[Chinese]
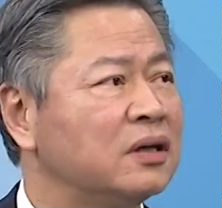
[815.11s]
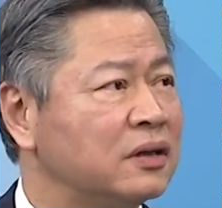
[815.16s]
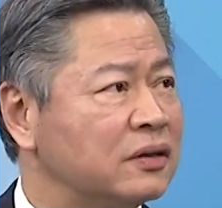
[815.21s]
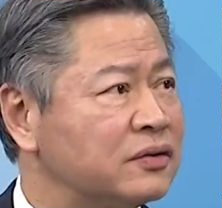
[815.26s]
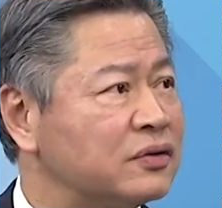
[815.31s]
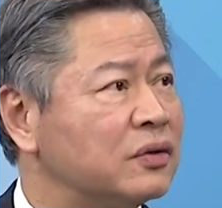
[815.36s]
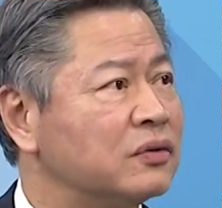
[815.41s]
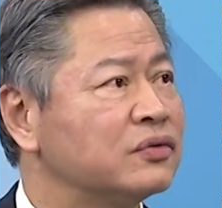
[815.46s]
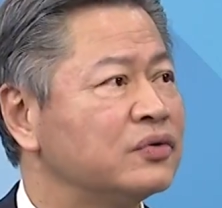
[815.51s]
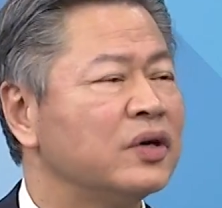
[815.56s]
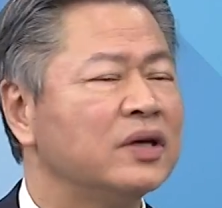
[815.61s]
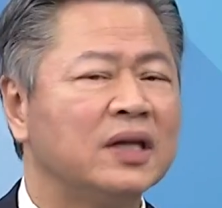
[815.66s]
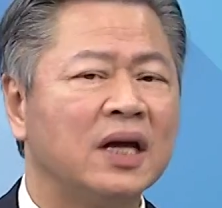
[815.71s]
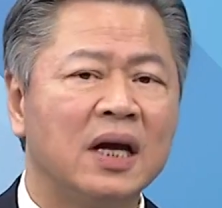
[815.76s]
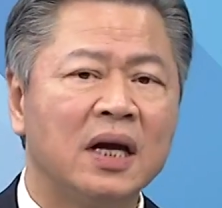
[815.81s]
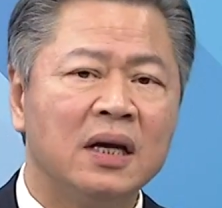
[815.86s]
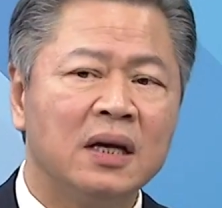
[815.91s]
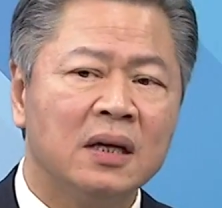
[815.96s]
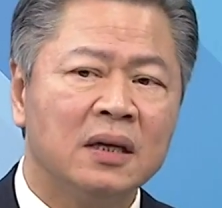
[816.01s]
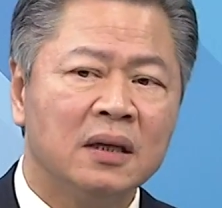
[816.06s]
尔松，所以
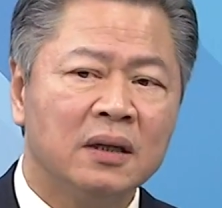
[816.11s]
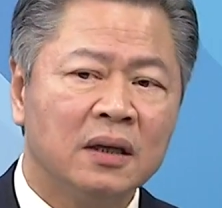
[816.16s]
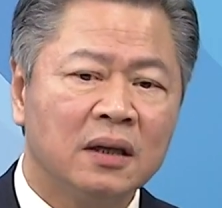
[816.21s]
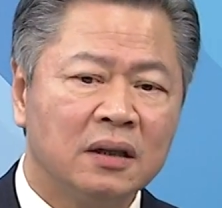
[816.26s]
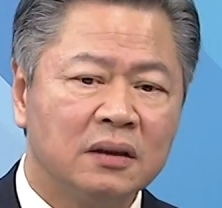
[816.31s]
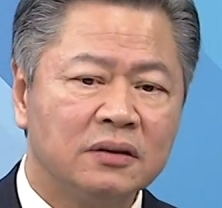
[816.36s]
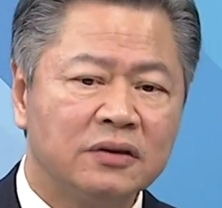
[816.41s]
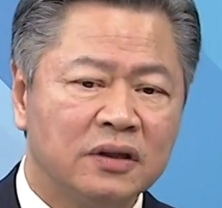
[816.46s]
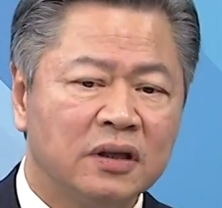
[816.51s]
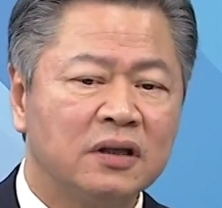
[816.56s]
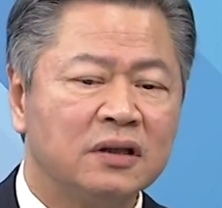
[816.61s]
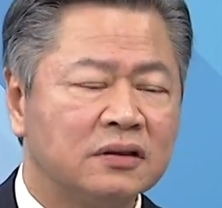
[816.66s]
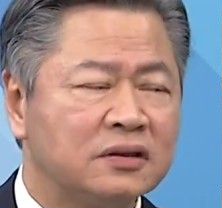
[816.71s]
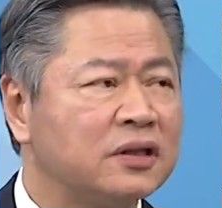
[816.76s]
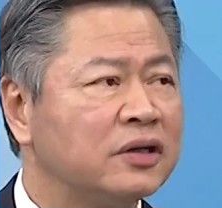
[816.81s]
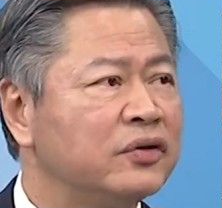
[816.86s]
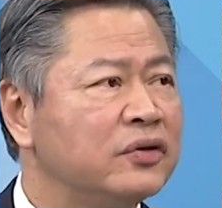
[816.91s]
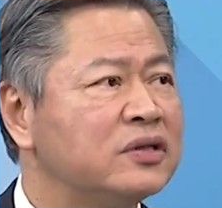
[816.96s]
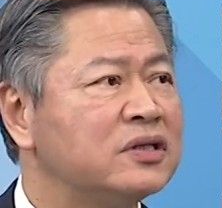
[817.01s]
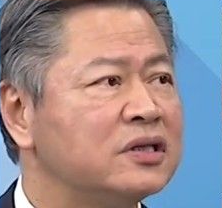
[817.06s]
他泽
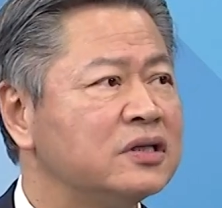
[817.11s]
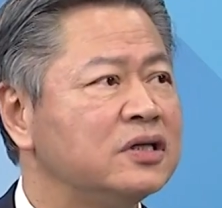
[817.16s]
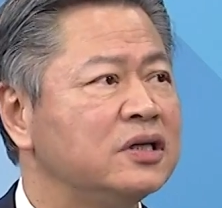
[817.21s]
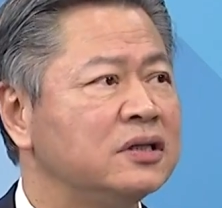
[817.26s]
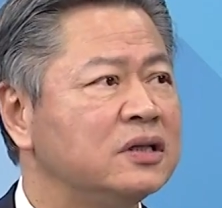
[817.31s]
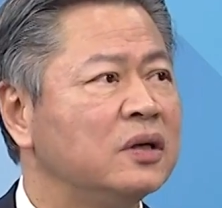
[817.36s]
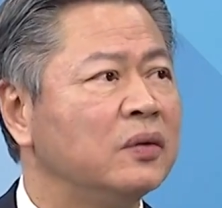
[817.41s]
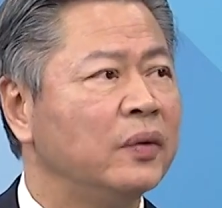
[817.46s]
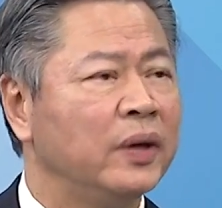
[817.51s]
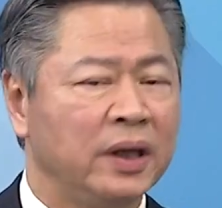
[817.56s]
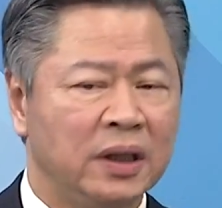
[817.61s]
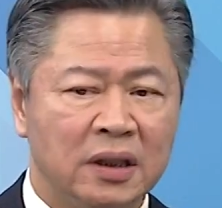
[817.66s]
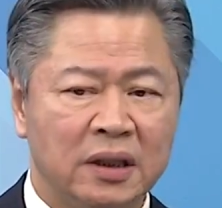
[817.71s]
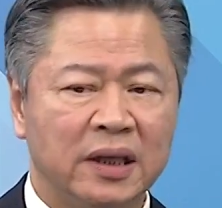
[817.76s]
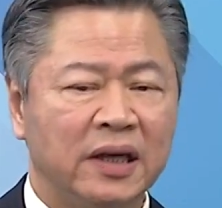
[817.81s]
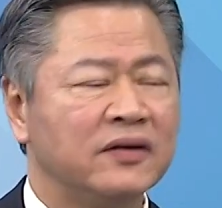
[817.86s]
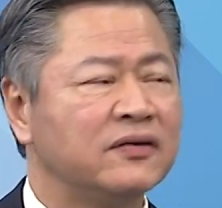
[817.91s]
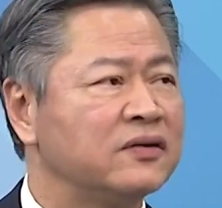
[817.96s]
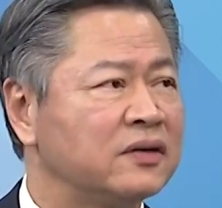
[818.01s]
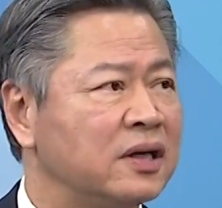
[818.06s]
泽伦斯基认为应
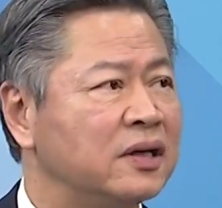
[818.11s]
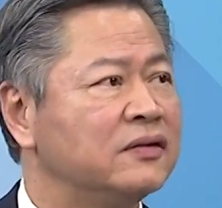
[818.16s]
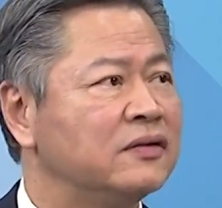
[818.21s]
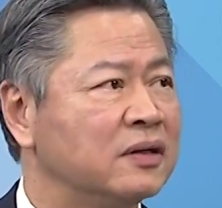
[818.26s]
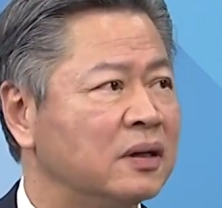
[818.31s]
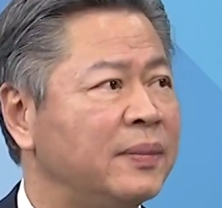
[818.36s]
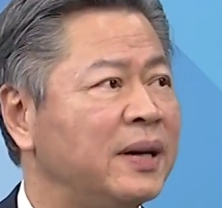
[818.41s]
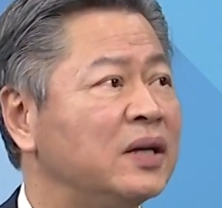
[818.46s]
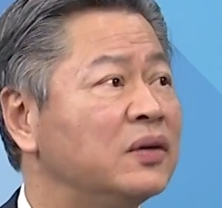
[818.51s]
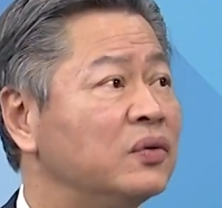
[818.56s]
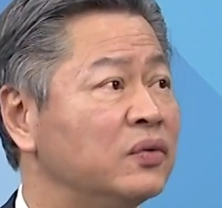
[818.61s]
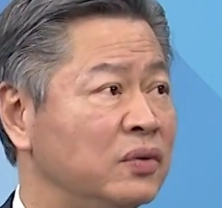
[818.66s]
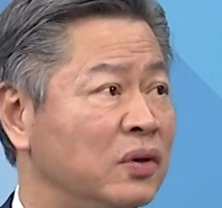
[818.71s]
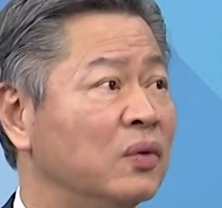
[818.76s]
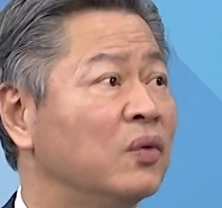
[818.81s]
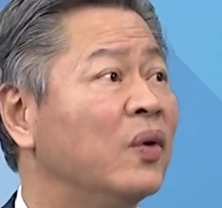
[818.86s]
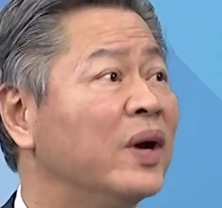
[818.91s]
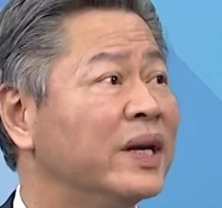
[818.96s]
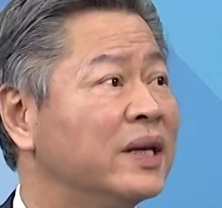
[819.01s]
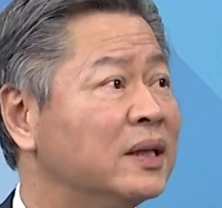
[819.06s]
该是跟这个叛徒有
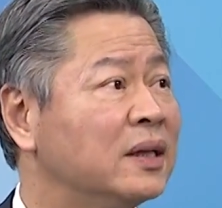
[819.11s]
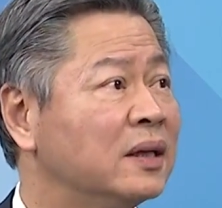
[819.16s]
关。